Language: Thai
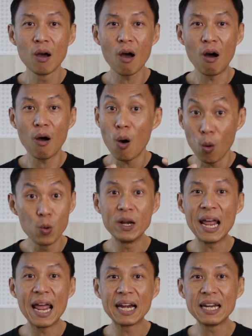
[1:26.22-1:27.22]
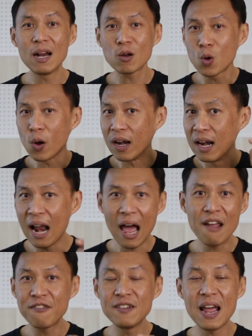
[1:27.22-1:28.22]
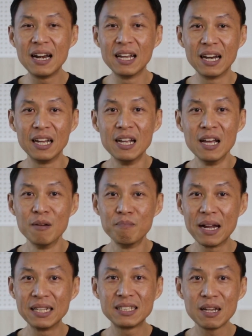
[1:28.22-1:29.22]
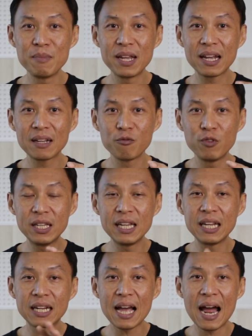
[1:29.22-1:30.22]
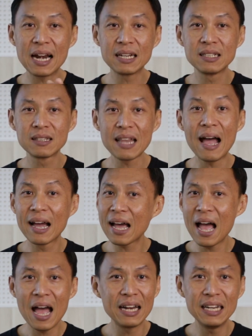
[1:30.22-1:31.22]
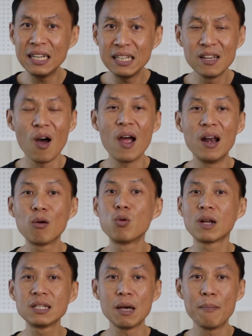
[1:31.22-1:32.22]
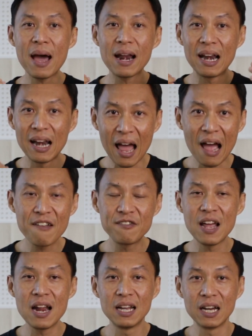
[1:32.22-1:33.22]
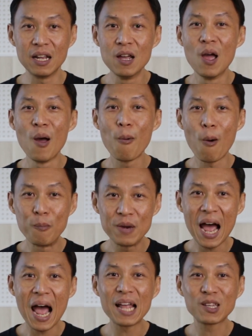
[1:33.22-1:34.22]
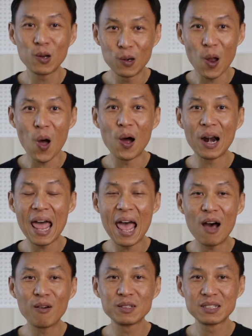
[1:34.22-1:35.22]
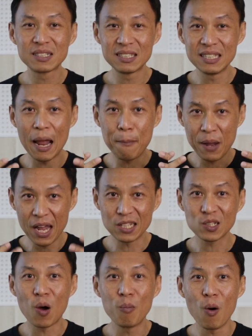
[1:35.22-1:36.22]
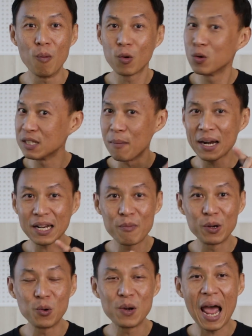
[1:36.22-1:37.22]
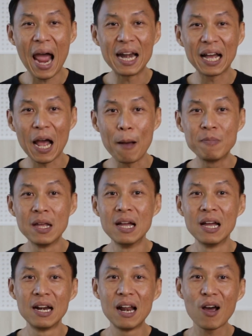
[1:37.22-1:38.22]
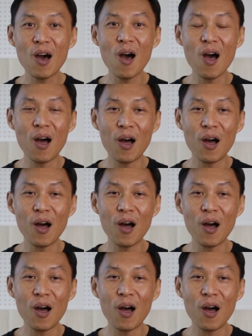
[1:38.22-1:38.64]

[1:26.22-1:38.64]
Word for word: ของของคุณเองเนี่ย แล้วกดไลฟ์ได้เลย มันจะมีวิธีการตั้งค่านิดหน่อย แล้วคุณก็สามารถไลฟ์ได้เลย ผมได้ทดลองแล้วในเพจของผม คุณสามารถเข้าไปดูได้นะครับ แล้วก็